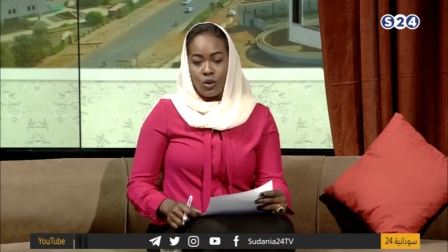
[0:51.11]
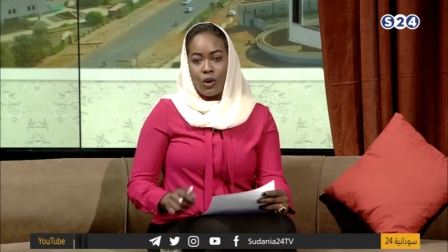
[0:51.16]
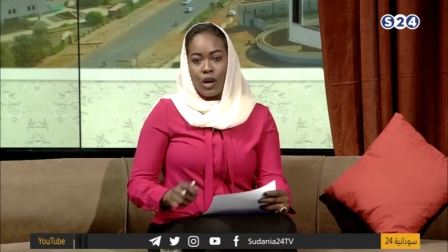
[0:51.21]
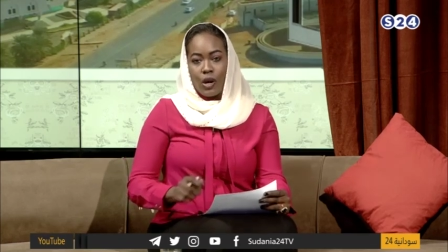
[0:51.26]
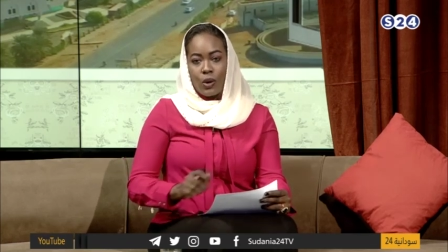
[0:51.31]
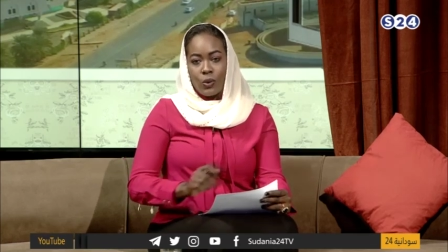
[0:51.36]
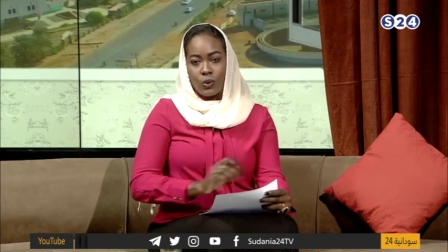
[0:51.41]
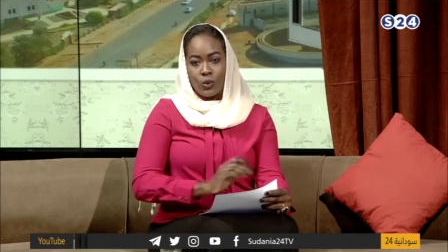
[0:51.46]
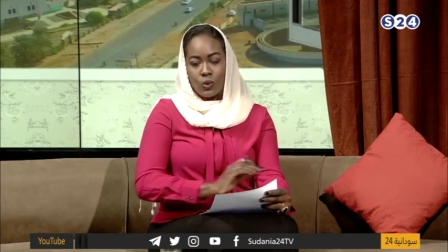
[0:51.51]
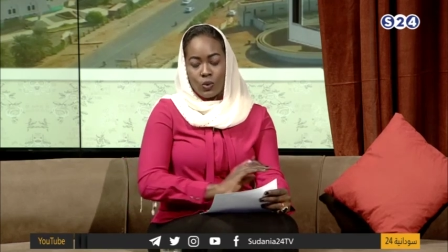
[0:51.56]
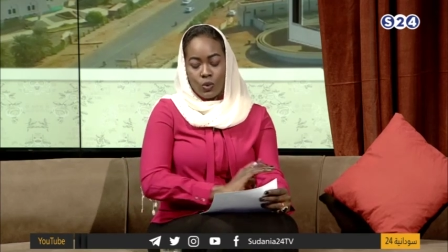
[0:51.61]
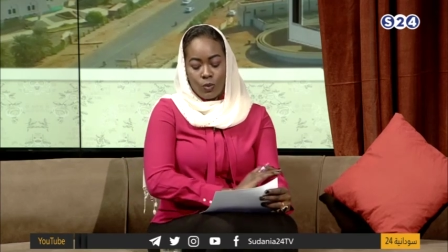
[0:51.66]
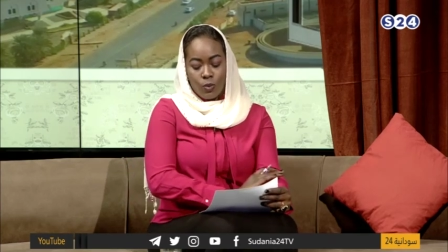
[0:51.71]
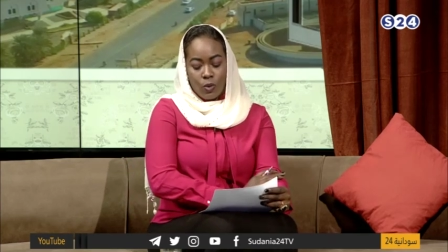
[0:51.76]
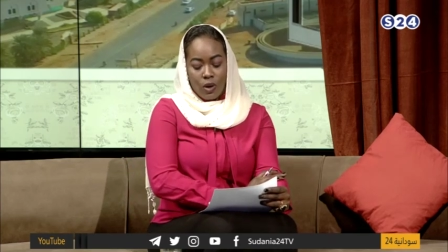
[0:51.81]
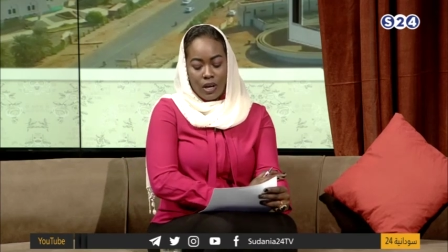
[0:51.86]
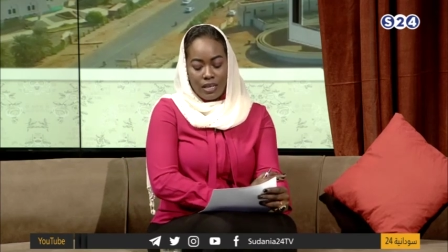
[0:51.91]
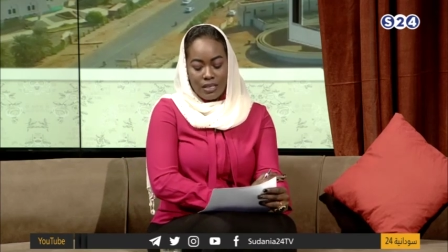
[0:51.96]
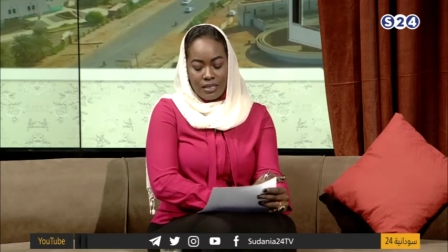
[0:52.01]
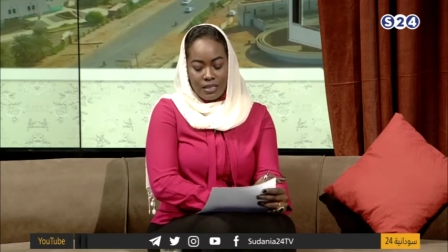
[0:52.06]
وعضو
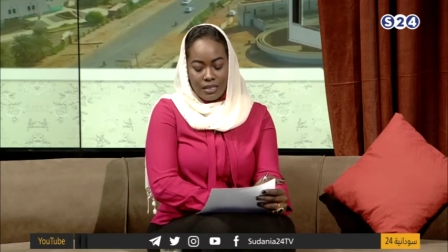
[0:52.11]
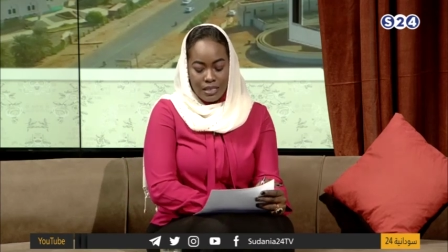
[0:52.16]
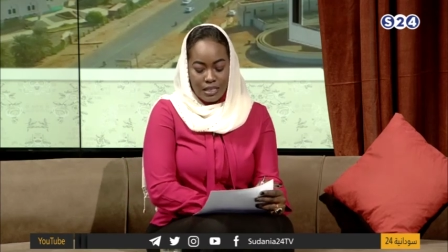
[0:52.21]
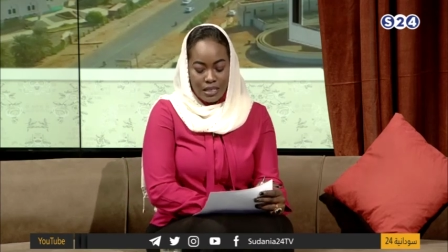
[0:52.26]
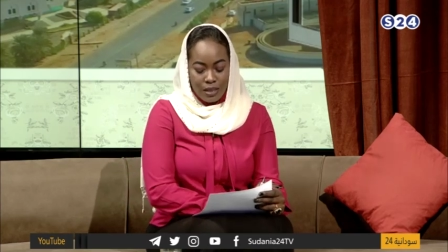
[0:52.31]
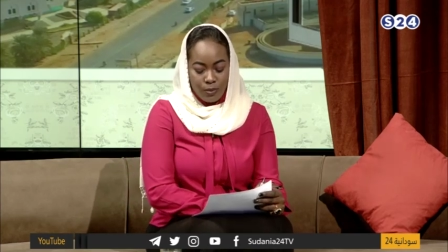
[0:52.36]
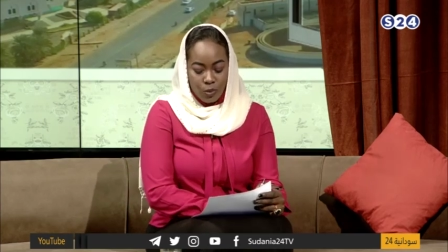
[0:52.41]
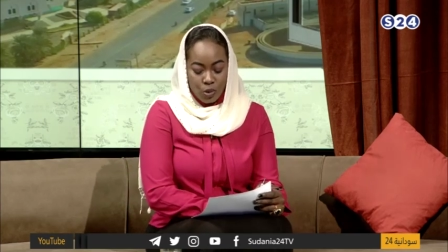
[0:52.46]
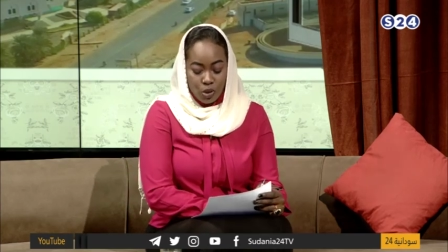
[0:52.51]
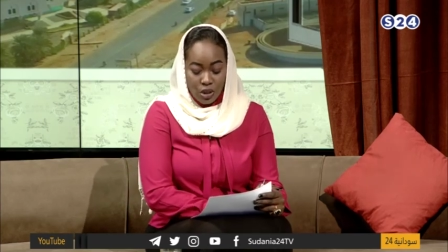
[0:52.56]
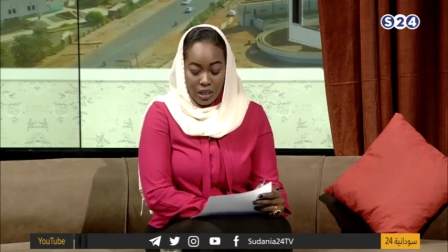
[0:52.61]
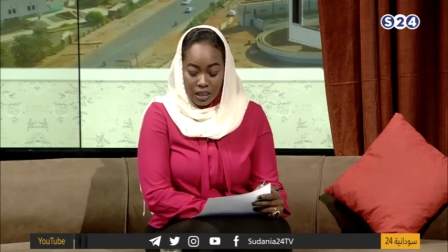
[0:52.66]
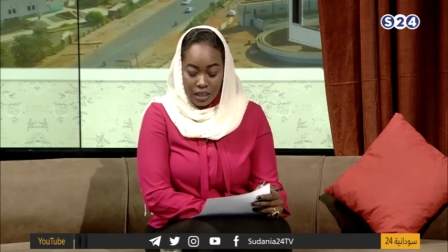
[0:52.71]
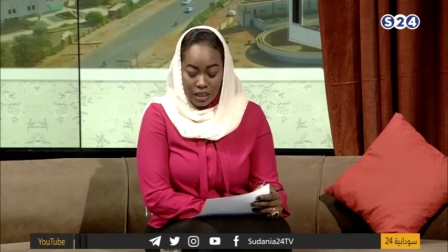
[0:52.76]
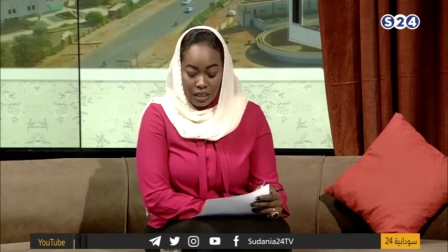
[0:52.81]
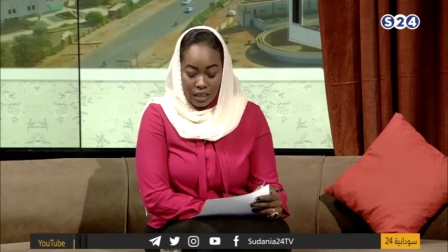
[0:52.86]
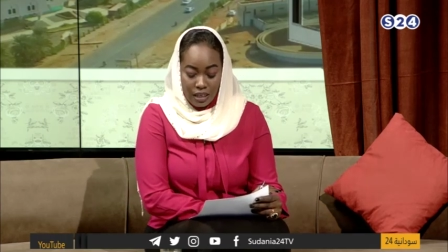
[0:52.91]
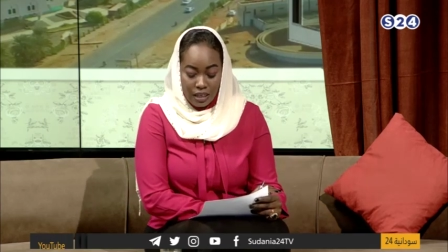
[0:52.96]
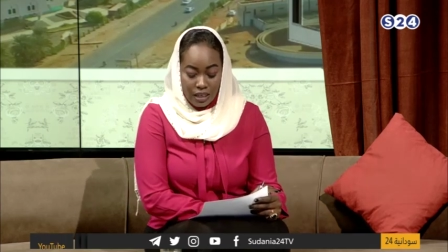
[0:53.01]
مؤسس لمشارك